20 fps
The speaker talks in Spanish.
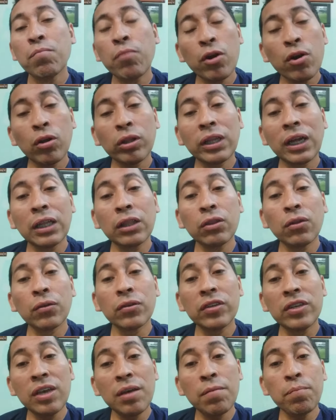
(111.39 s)
Por lo
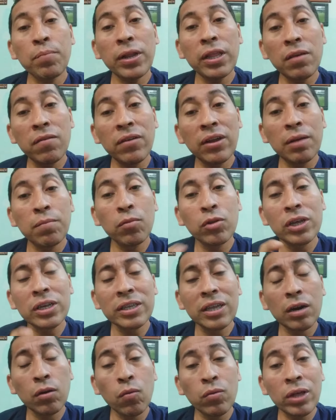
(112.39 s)
tanto, siempre debiéramos de
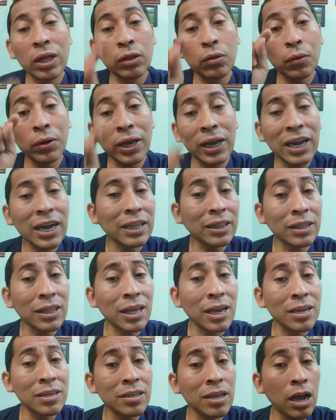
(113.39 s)
estar cuidando qué
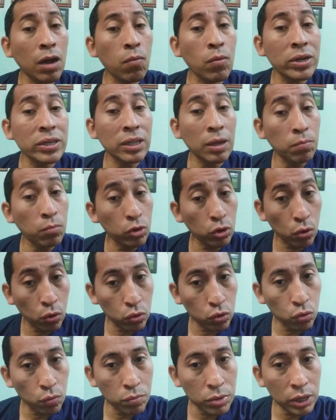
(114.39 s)
cantidades de agua estamos
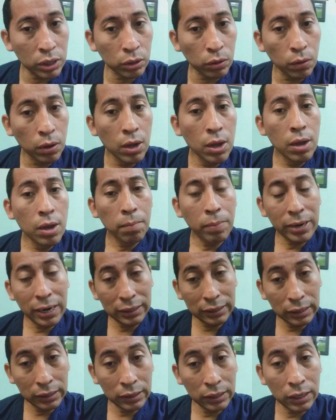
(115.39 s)
consumiendo
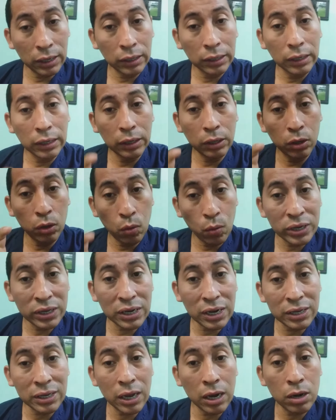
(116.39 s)
para tener
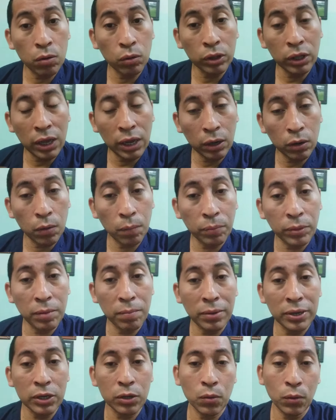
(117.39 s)
nuestra salud en
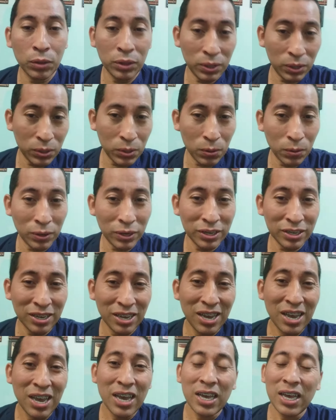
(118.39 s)
óptimas condiciones.
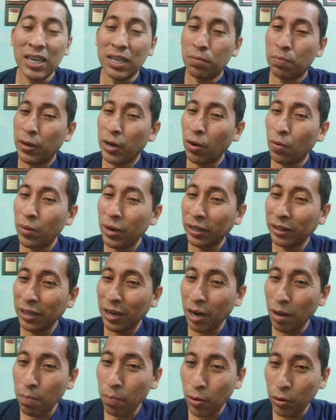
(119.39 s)
Espero verte
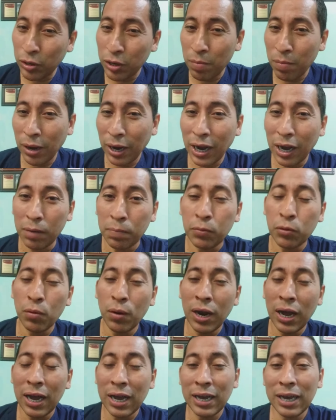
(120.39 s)
en la próxima
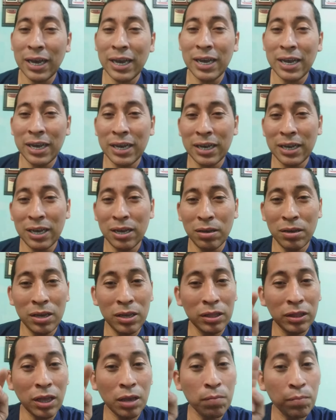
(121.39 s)
cápsula eh,
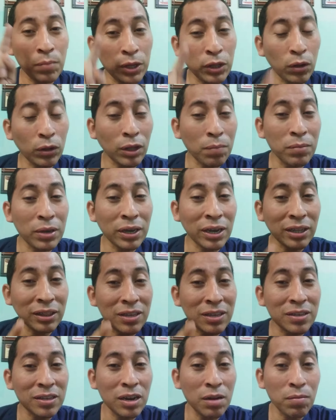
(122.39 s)
y te invito también
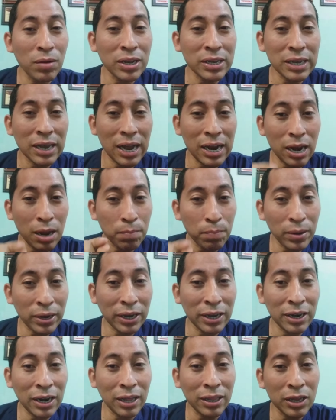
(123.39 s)
inscribas a la
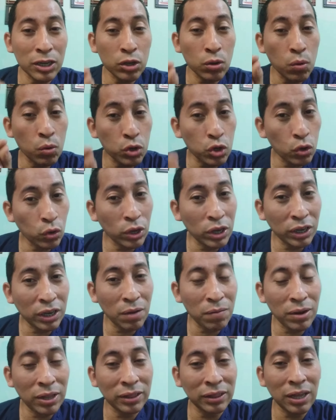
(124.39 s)
página de Solución
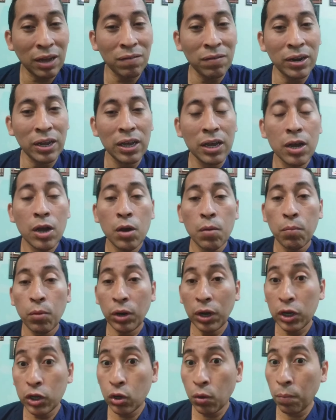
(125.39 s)
Inquebrantable
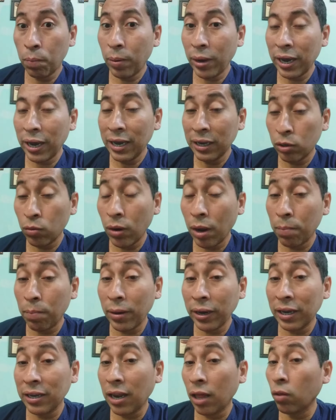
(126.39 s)
porque es una
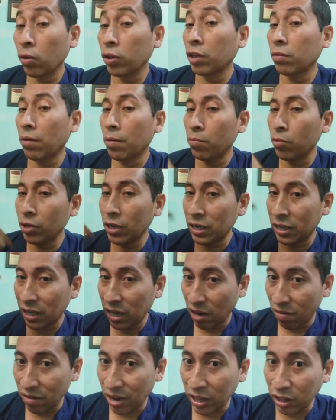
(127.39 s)
página donde vamos a
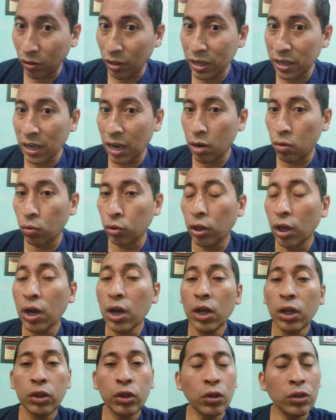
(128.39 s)
estar hablando de salud,
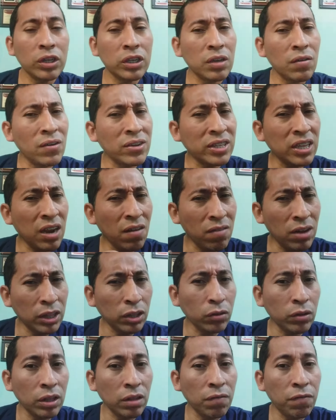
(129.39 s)
donde se va a estar
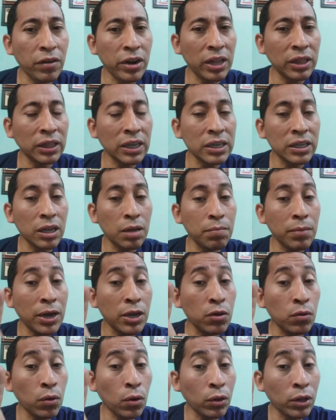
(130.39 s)
hablando de diferentes
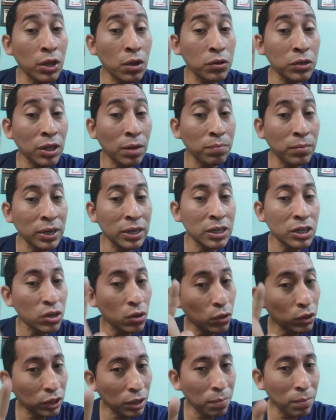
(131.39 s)
temas y uno de ellos también
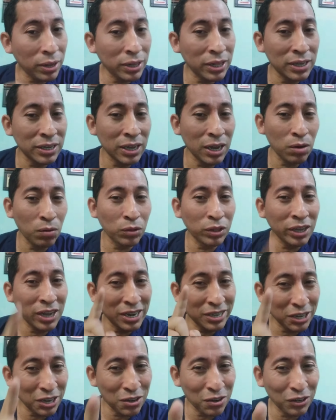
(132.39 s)
son temas de salud. Que
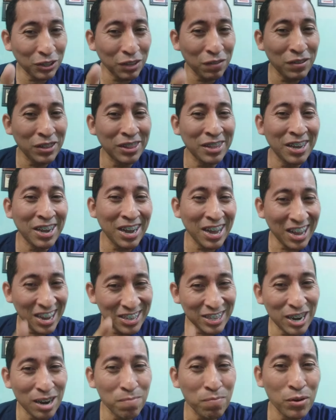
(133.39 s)
el Señor te bendiga.
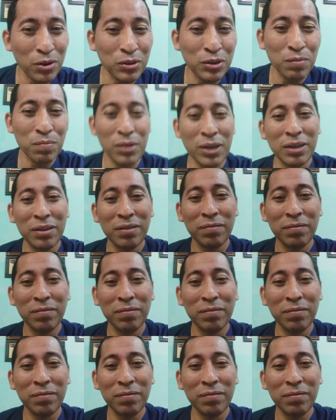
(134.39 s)
Hasta la próxima.